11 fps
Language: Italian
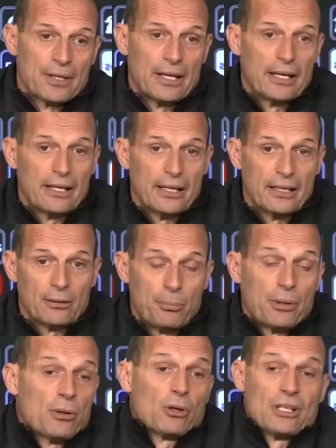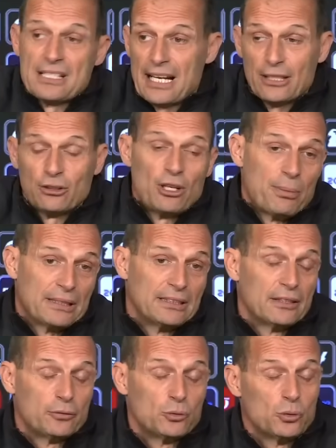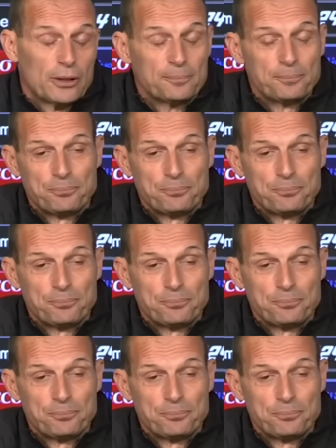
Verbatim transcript: eh, per quello che saranno le partite future